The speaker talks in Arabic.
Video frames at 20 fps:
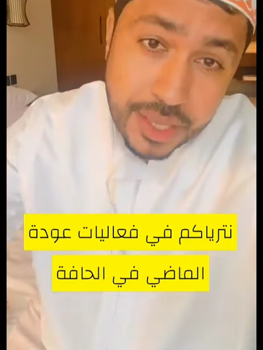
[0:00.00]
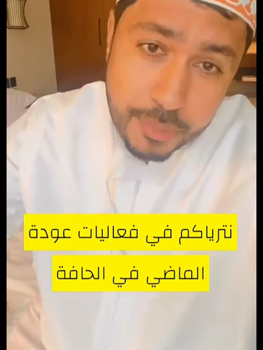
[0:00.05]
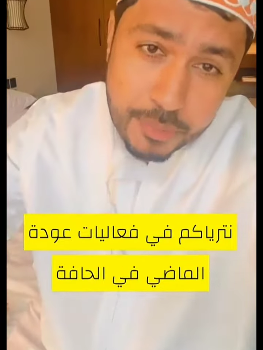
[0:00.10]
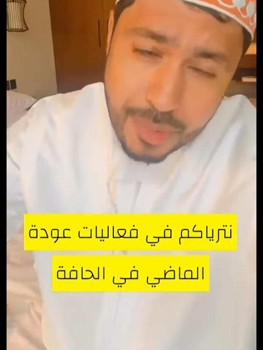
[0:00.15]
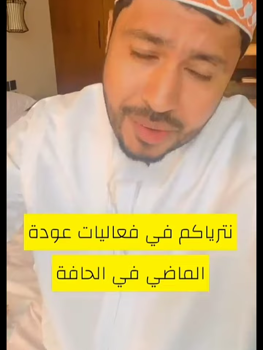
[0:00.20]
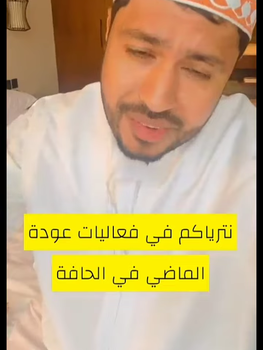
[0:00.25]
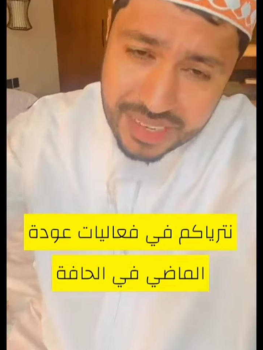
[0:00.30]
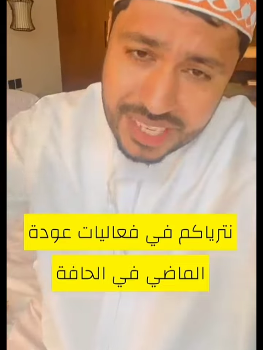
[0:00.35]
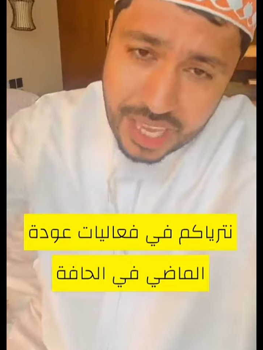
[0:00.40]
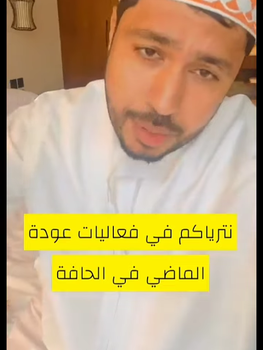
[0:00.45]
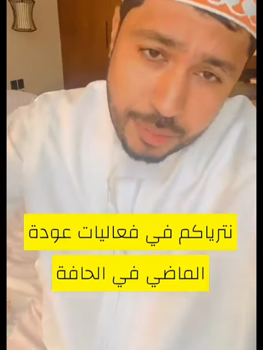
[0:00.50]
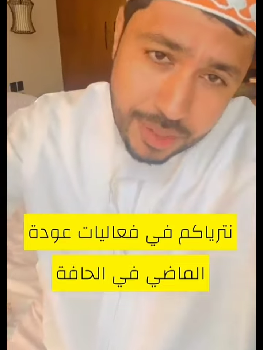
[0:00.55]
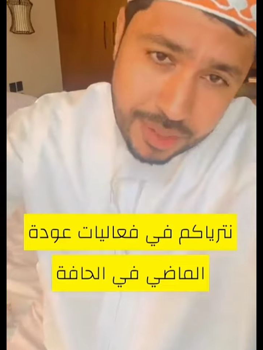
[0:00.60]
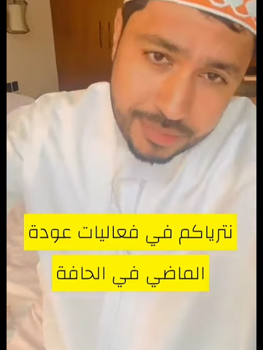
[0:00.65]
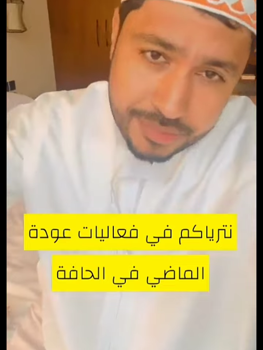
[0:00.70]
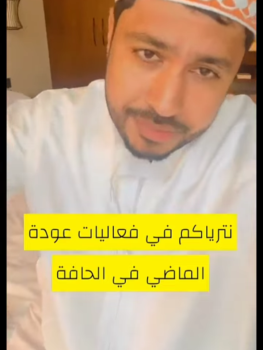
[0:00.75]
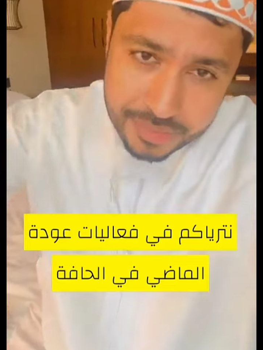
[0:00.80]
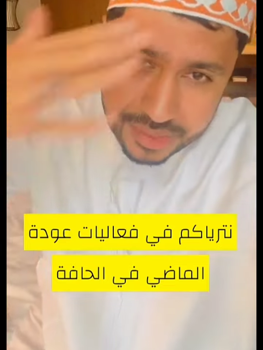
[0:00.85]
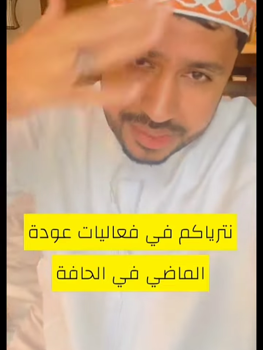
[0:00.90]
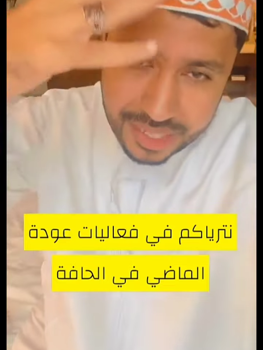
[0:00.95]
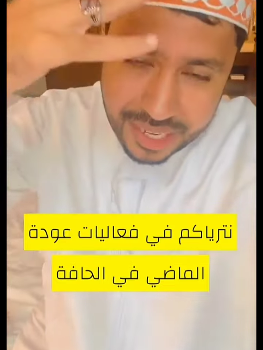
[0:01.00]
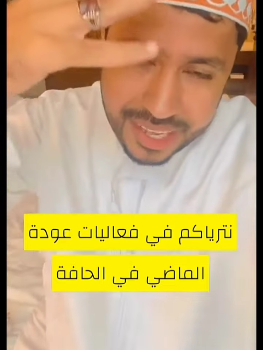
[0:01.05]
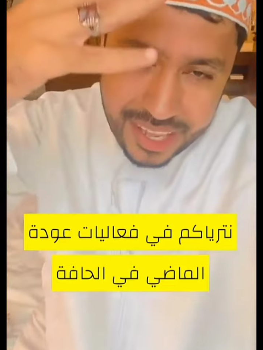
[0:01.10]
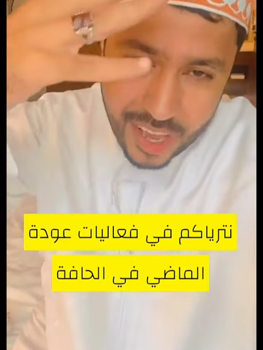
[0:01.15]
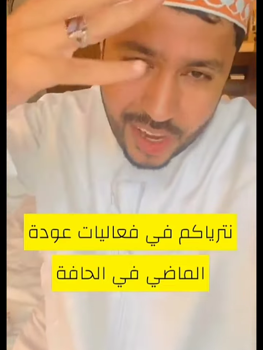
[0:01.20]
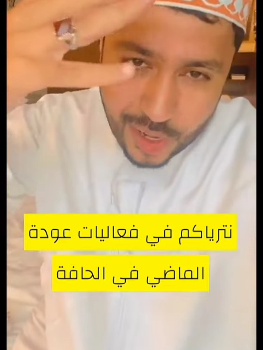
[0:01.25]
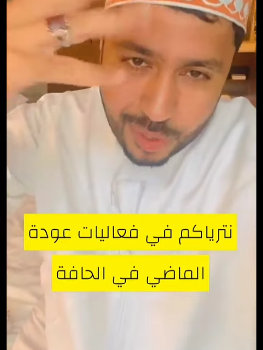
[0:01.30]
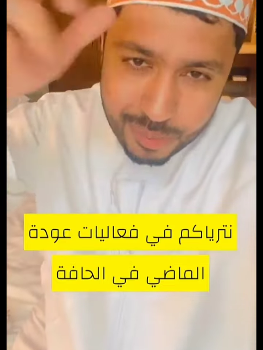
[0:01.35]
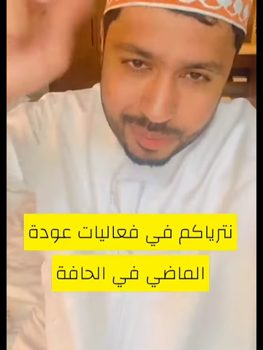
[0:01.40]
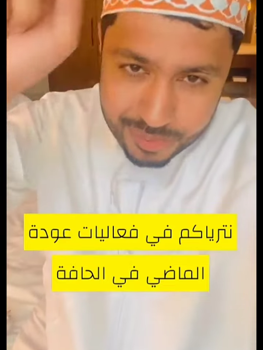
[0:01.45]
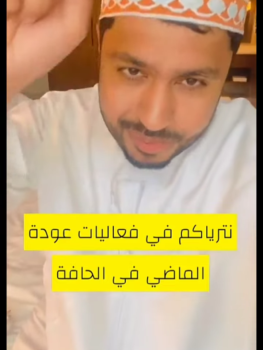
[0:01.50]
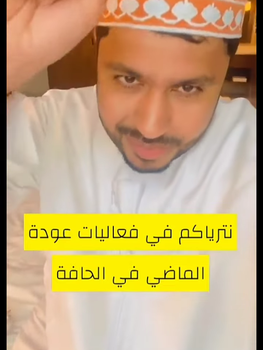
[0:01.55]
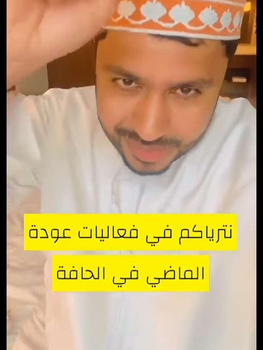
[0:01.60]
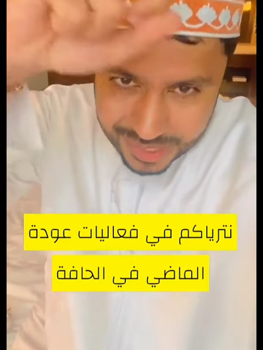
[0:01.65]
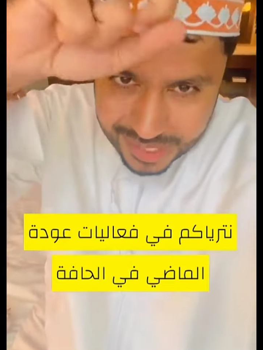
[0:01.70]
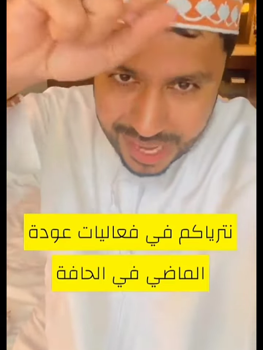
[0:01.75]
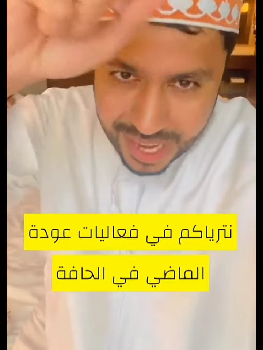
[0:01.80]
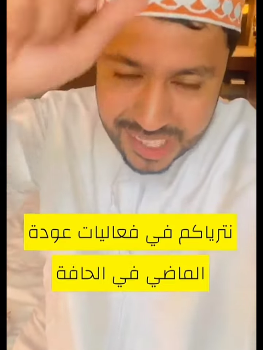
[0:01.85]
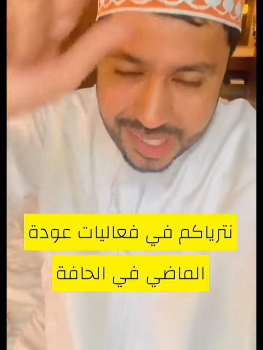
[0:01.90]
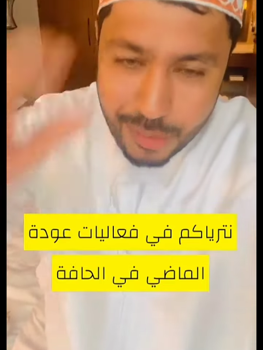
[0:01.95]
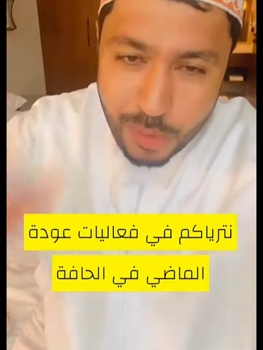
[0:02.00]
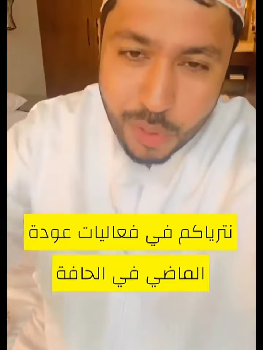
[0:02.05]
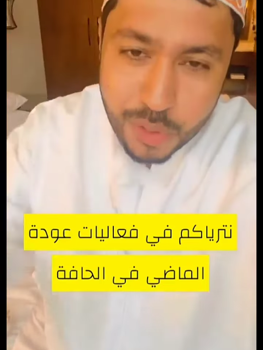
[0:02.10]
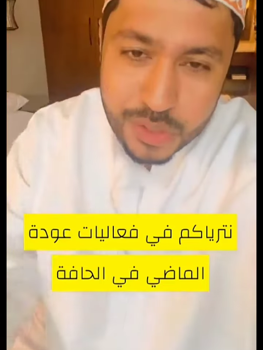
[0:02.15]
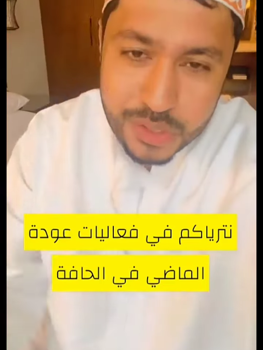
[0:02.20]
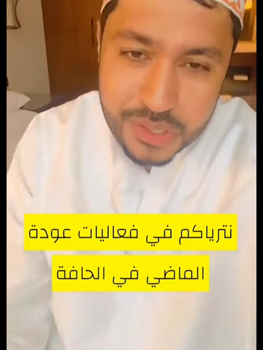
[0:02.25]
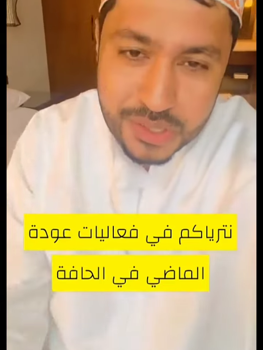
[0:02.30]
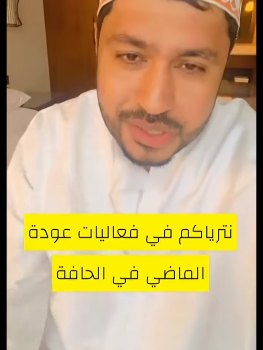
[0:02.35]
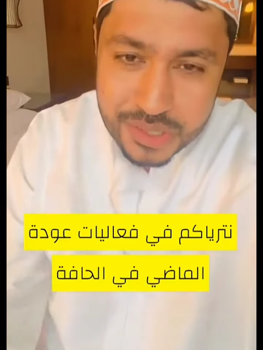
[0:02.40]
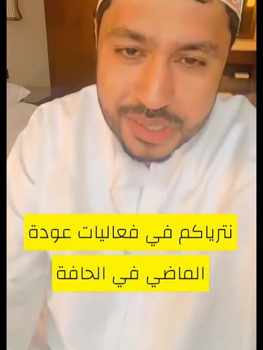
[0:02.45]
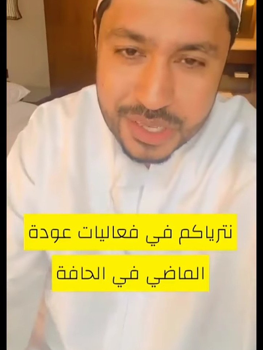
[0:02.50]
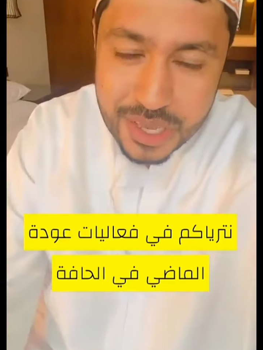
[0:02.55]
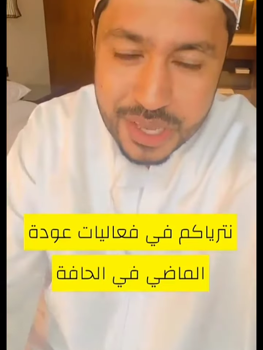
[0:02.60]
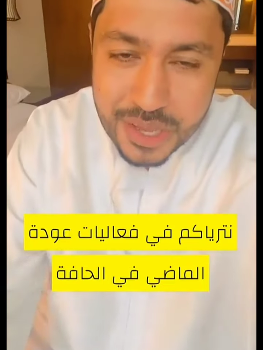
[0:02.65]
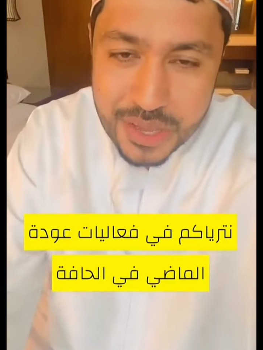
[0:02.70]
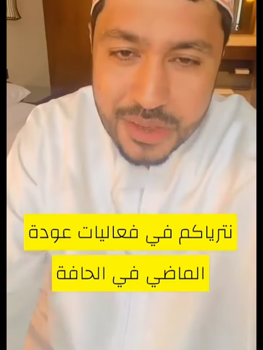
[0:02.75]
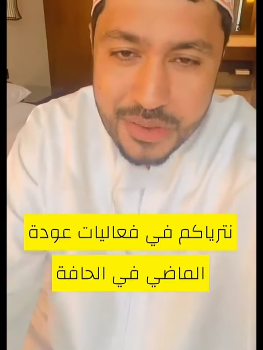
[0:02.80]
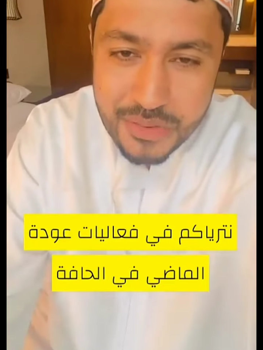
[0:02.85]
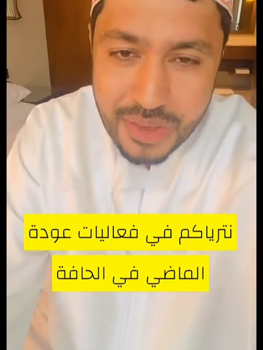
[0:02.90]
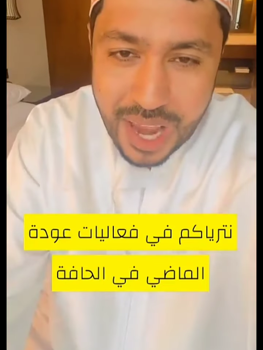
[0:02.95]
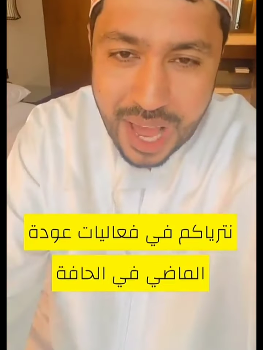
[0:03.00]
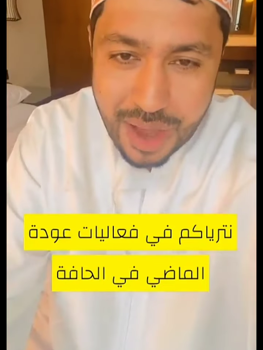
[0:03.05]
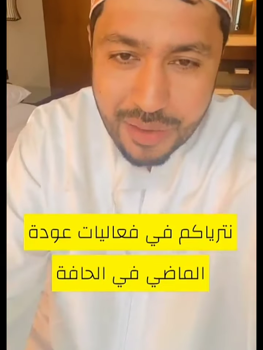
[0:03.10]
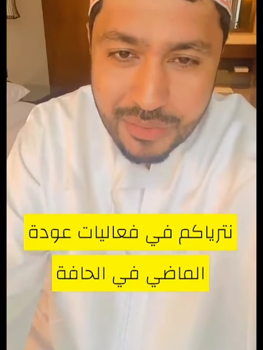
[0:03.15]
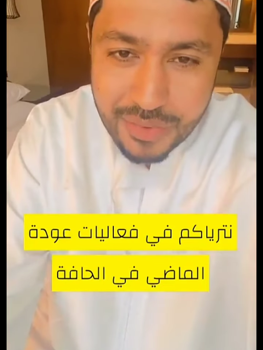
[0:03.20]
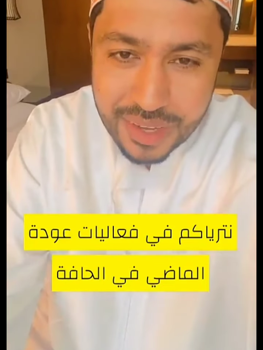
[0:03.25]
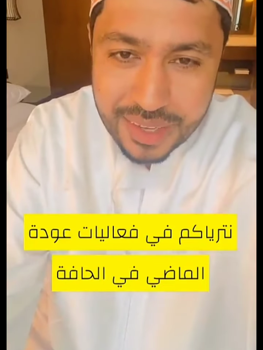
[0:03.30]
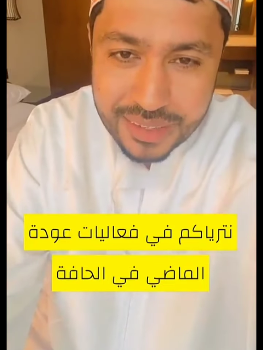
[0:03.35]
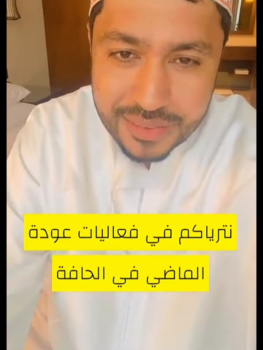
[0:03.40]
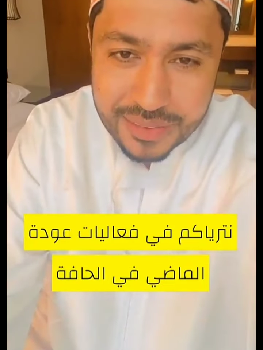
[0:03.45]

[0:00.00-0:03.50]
ما في زحمه نترياكم الساعه سبعة ونص في الحافه